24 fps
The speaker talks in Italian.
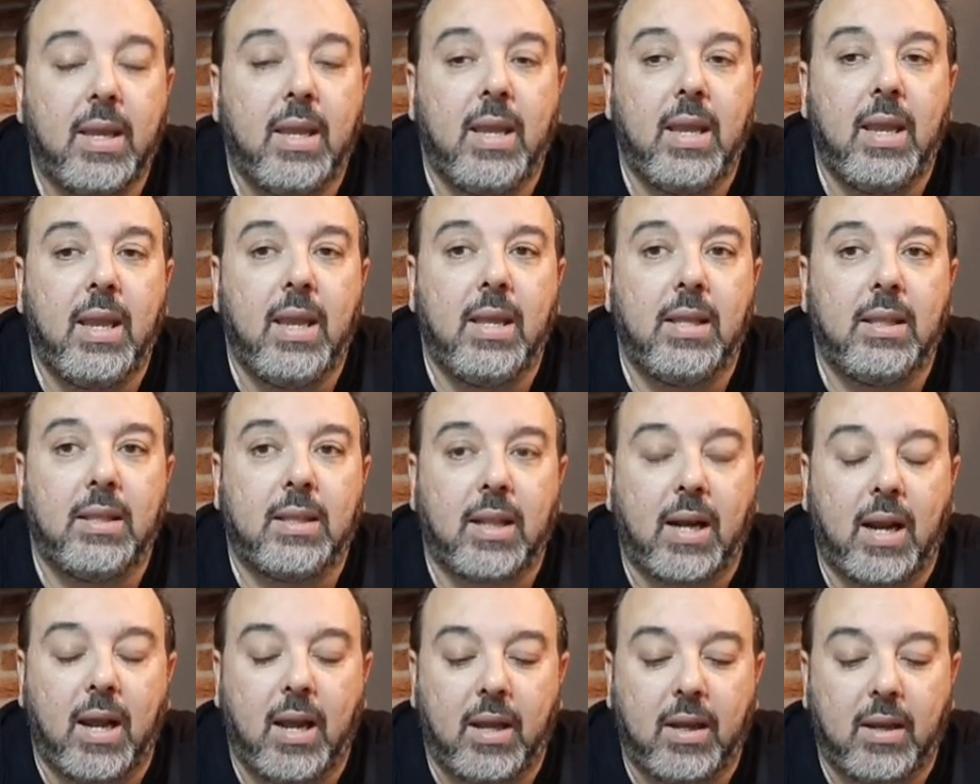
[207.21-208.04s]

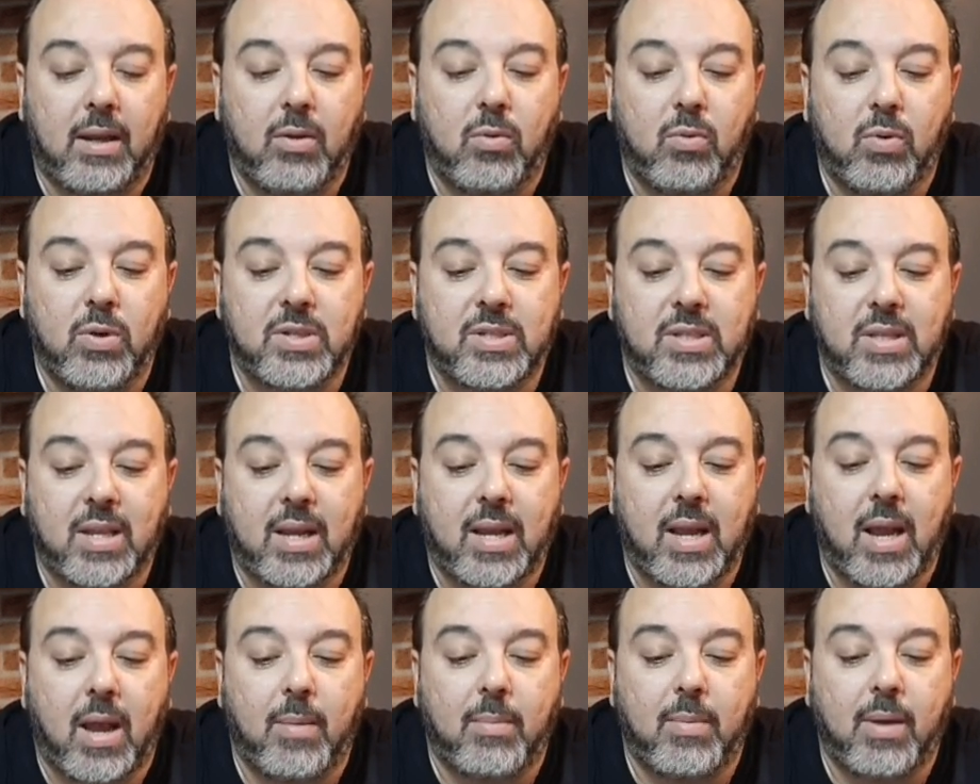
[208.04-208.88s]
entra in questa
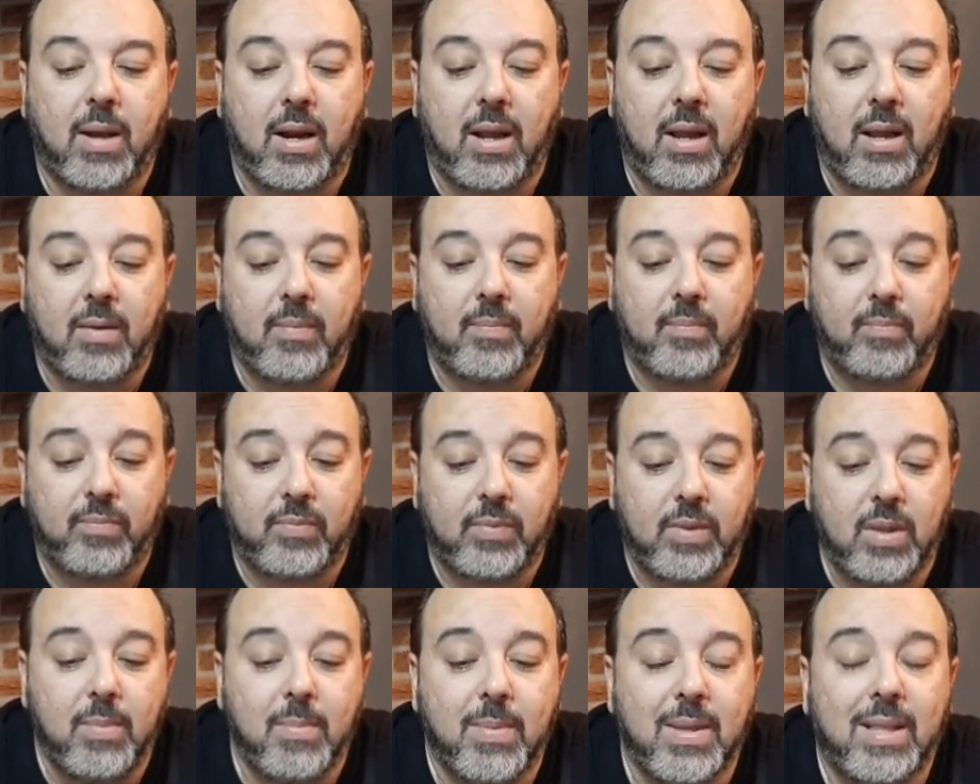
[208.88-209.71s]
camera
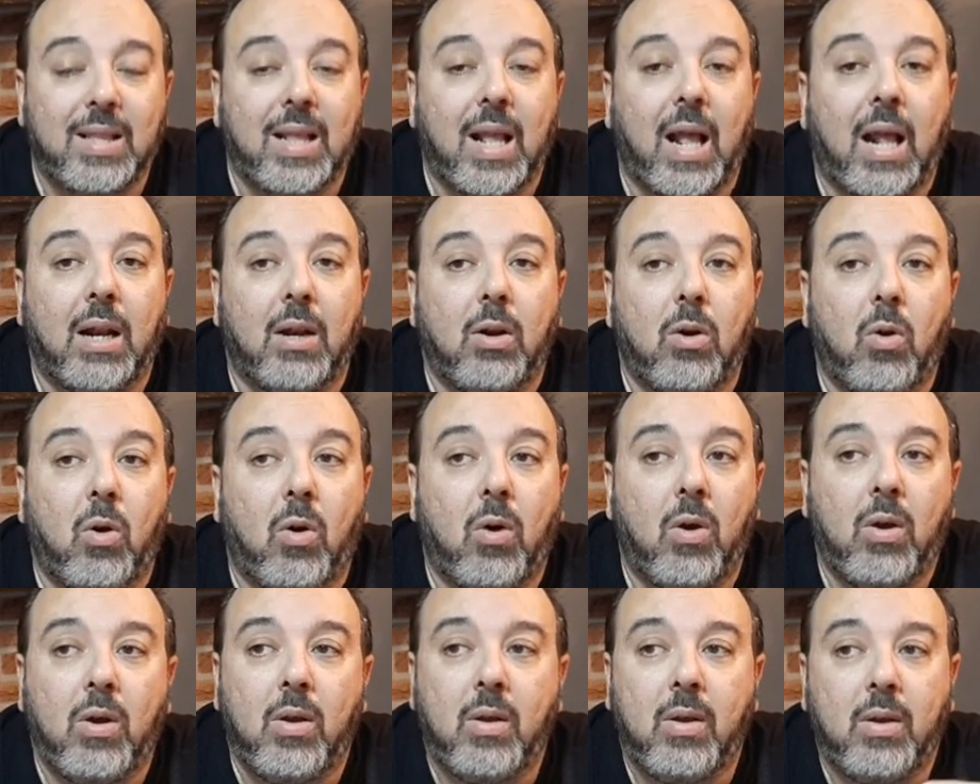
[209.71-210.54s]
di
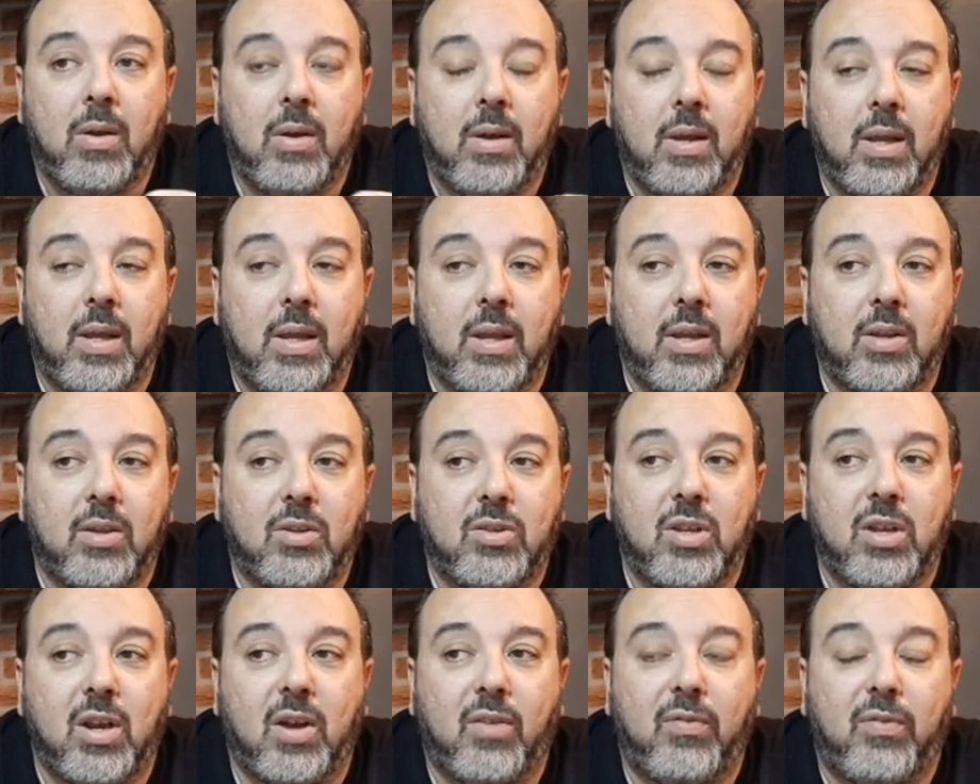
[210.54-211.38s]
metallo eh,
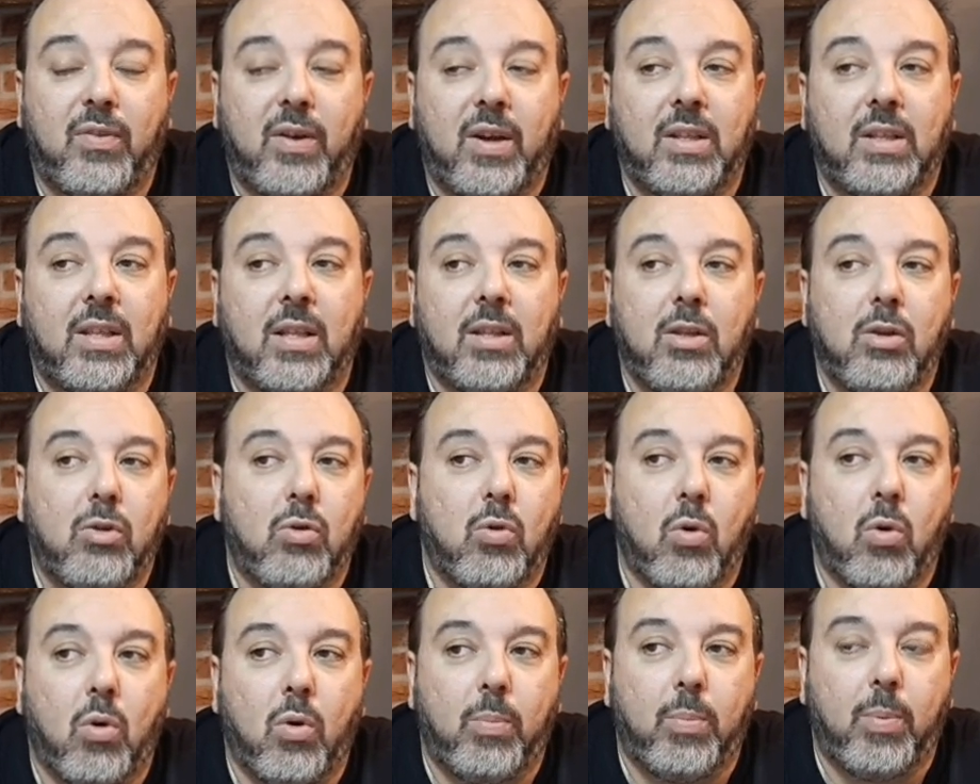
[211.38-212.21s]
si raffredda di
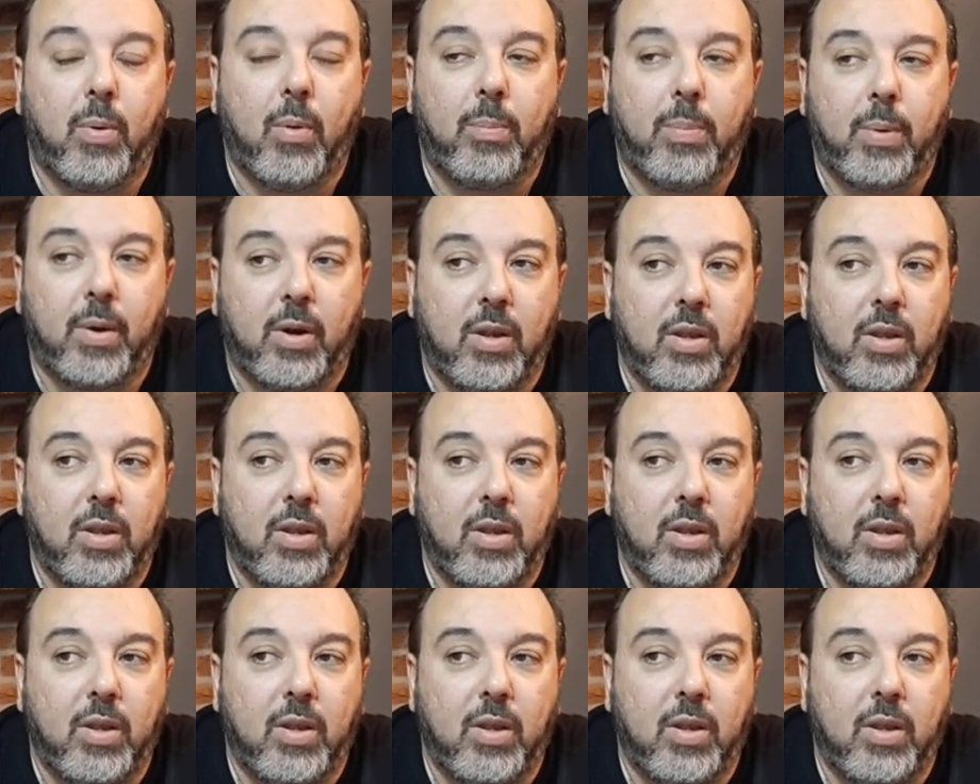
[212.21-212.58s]
colpo,